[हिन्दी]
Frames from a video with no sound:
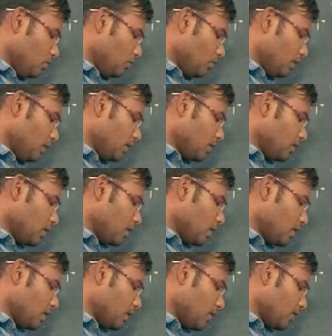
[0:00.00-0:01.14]
वन
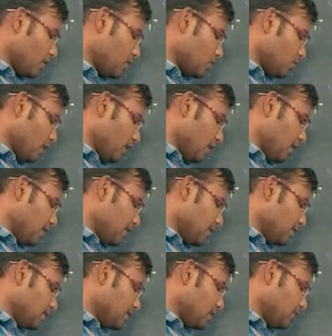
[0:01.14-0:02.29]
कॉर्नर ऑफ अ स्क्वायर
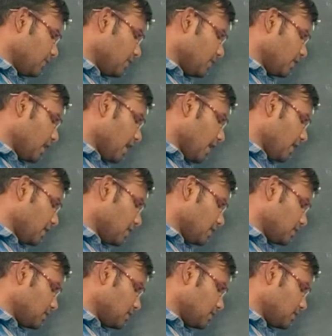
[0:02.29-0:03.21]
सेप्ट ग्रास